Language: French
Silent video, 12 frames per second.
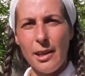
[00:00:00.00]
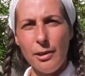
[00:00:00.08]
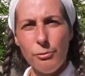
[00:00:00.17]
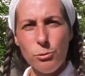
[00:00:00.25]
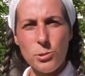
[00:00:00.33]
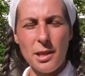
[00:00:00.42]

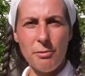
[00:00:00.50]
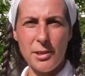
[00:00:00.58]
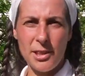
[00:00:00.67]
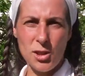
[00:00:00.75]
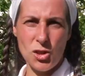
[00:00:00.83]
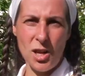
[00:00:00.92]
et vous
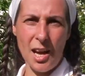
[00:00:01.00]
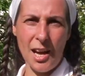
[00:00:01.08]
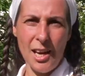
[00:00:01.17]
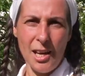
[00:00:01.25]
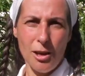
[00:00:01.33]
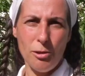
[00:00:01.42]
savez
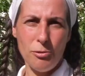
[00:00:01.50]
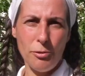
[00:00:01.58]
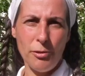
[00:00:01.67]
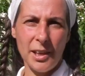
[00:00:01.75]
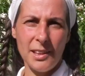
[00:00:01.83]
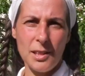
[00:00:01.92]
déjà euh, vous
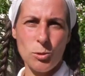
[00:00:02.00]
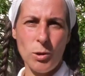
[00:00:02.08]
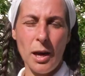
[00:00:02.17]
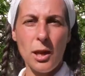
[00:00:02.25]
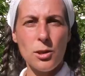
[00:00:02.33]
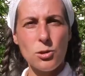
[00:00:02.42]
faire des
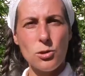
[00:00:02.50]
soins.